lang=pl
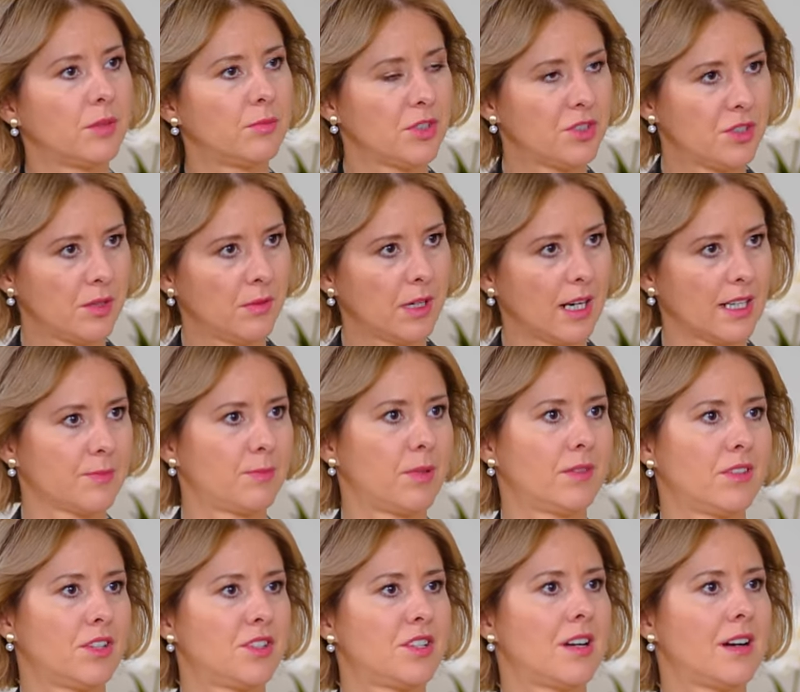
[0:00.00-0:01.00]
No co ty byś ty raz
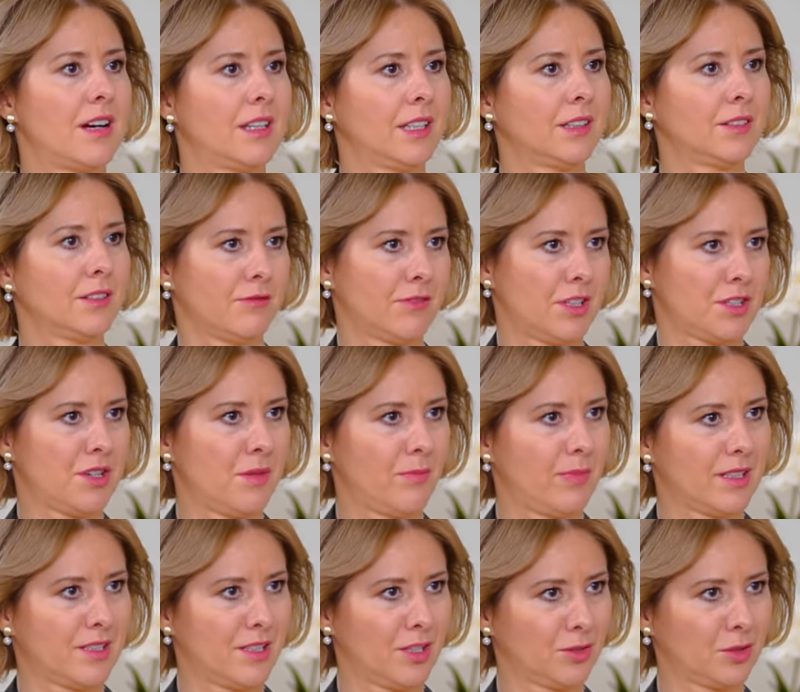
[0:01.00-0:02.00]
powiedziała? na tym właśnie
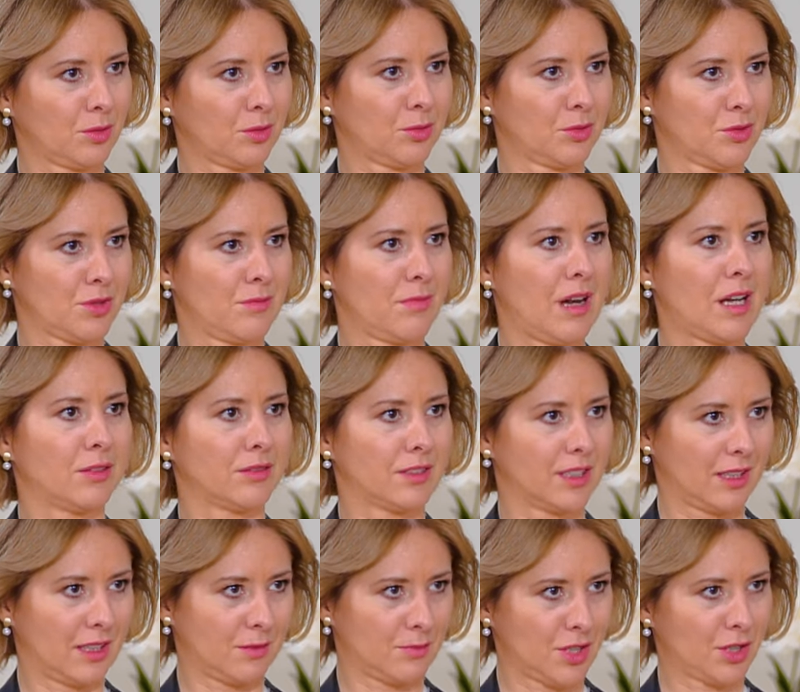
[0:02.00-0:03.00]
pacjentom, którzy mają
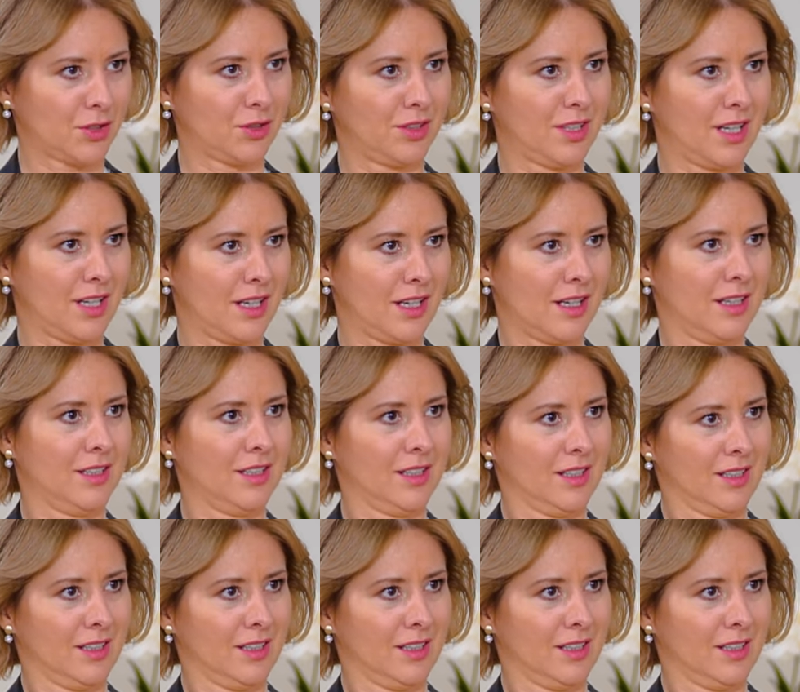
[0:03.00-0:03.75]
takie przekonania?